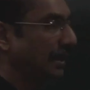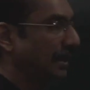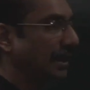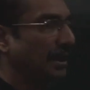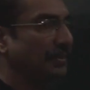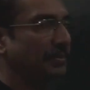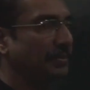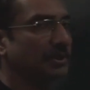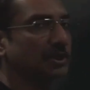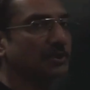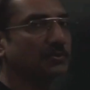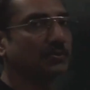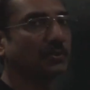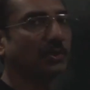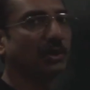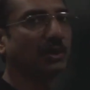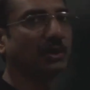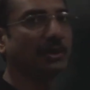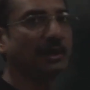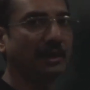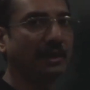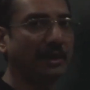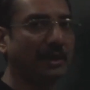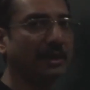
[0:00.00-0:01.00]
लाइफ
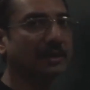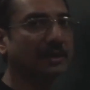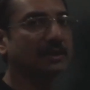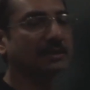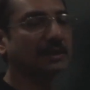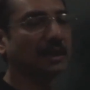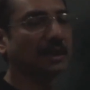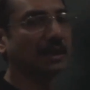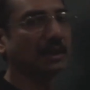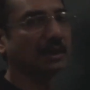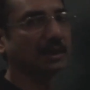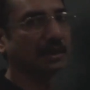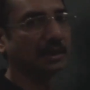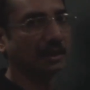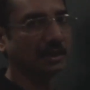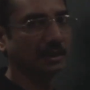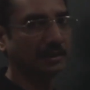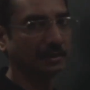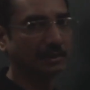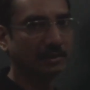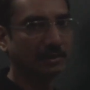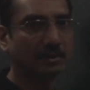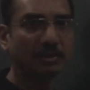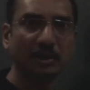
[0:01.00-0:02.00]
स्पॉन एक साल का
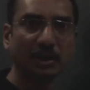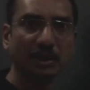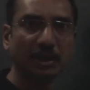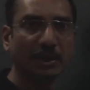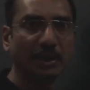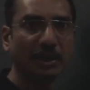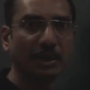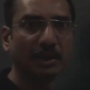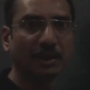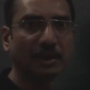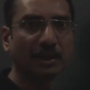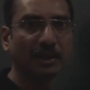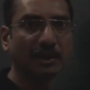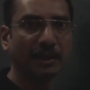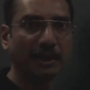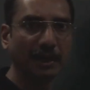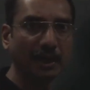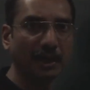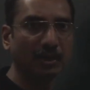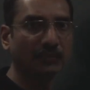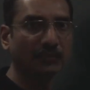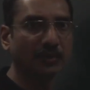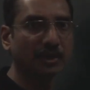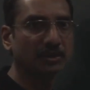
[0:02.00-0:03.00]
है ठीक है ना
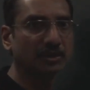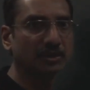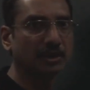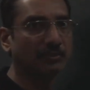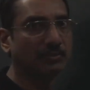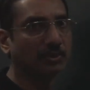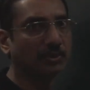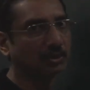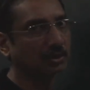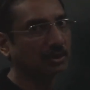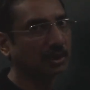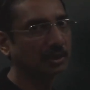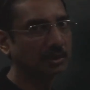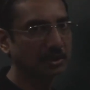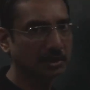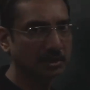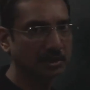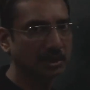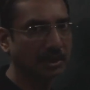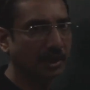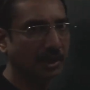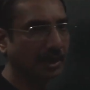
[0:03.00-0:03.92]
एक वर्षी पौधा जिसे